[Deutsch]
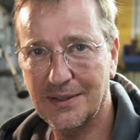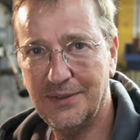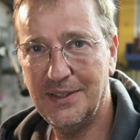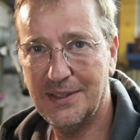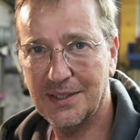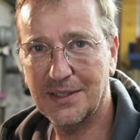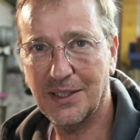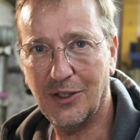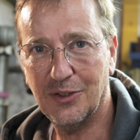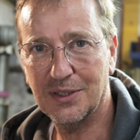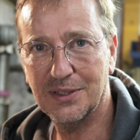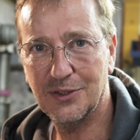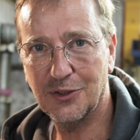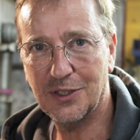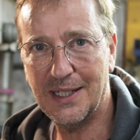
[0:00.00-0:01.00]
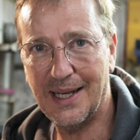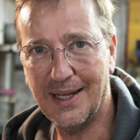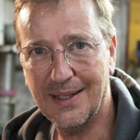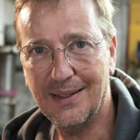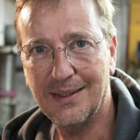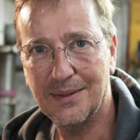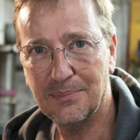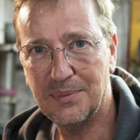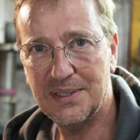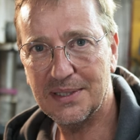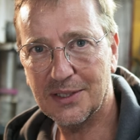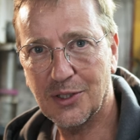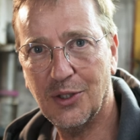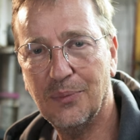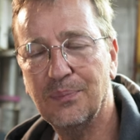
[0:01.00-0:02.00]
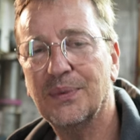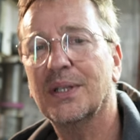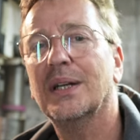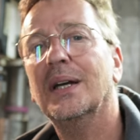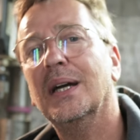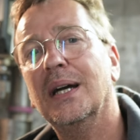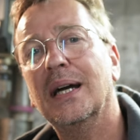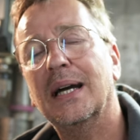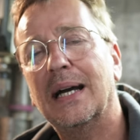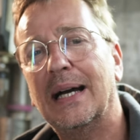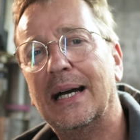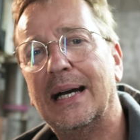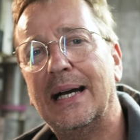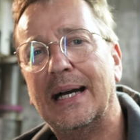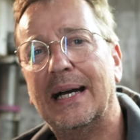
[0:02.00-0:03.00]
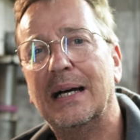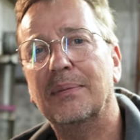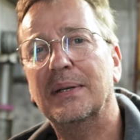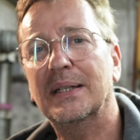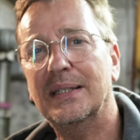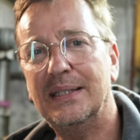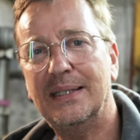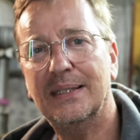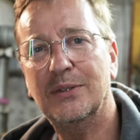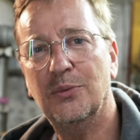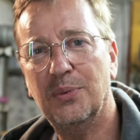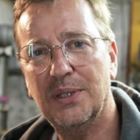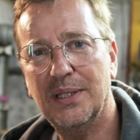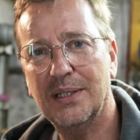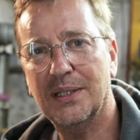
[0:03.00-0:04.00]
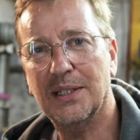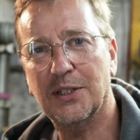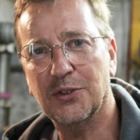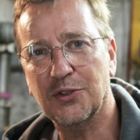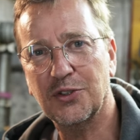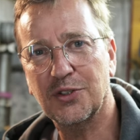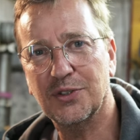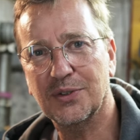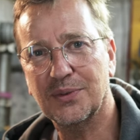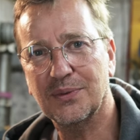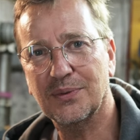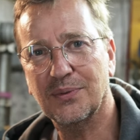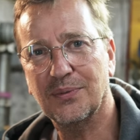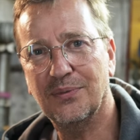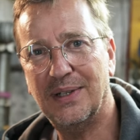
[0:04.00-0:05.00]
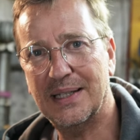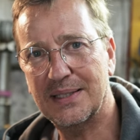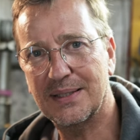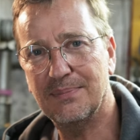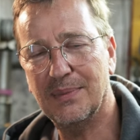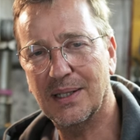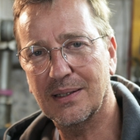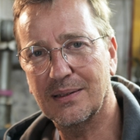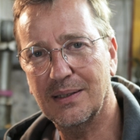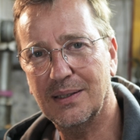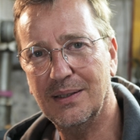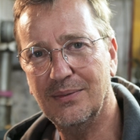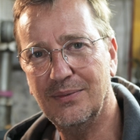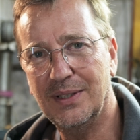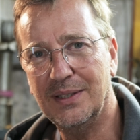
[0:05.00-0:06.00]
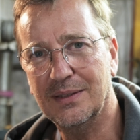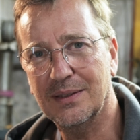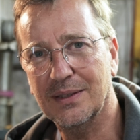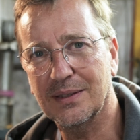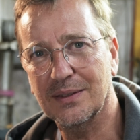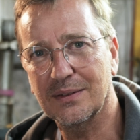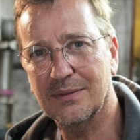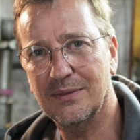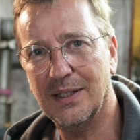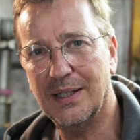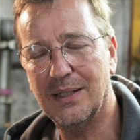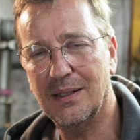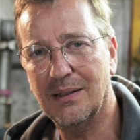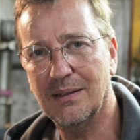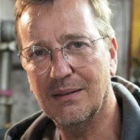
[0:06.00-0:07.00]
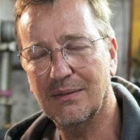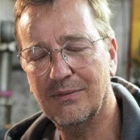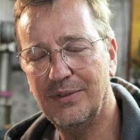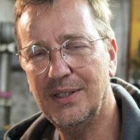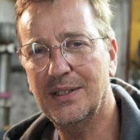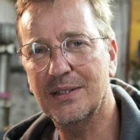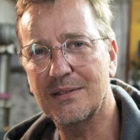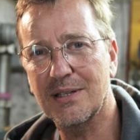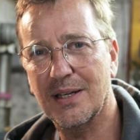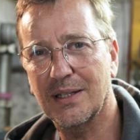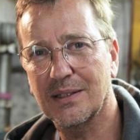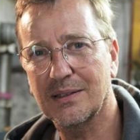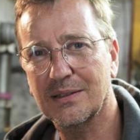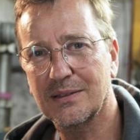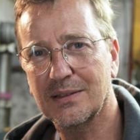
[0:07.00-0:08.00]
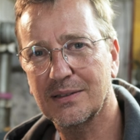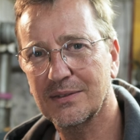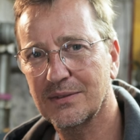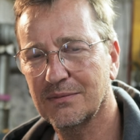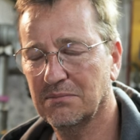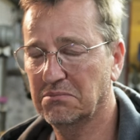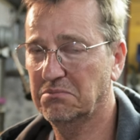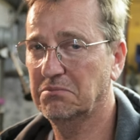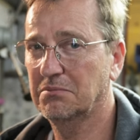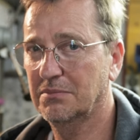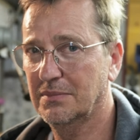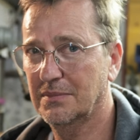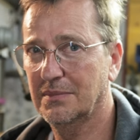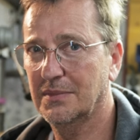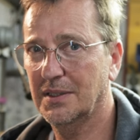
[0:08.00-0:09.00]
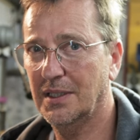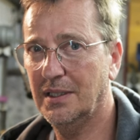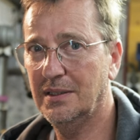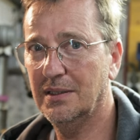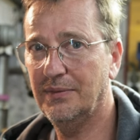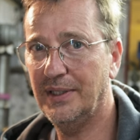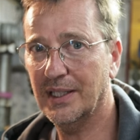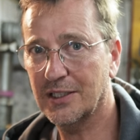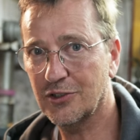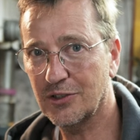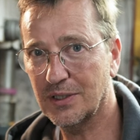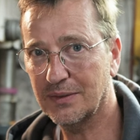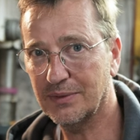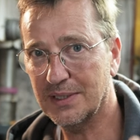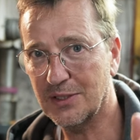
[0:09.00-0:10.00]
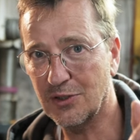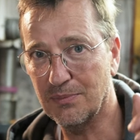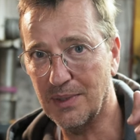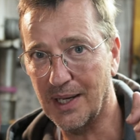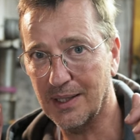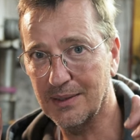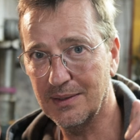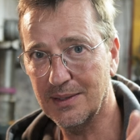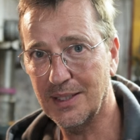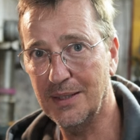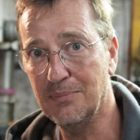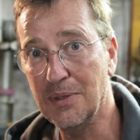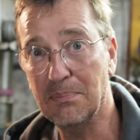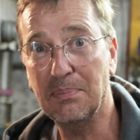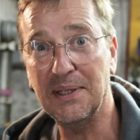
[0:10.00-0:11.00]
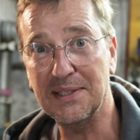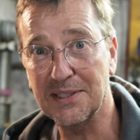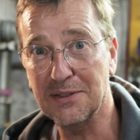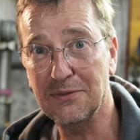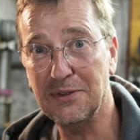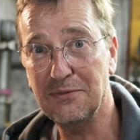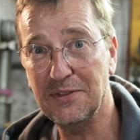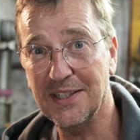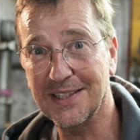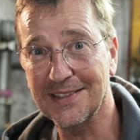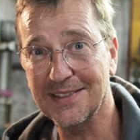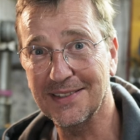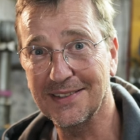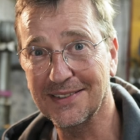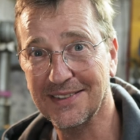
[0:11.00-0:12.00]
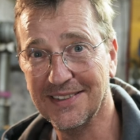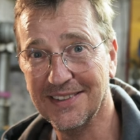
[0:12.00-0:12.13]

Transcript: Der Winter dauert noch lang, bis er kommt. Aber ich überlege auch schon, was mache ich im Winter? Weil, wie gesagt, in der Werkstatt was zu machen ist immer besser wie Fernsehen.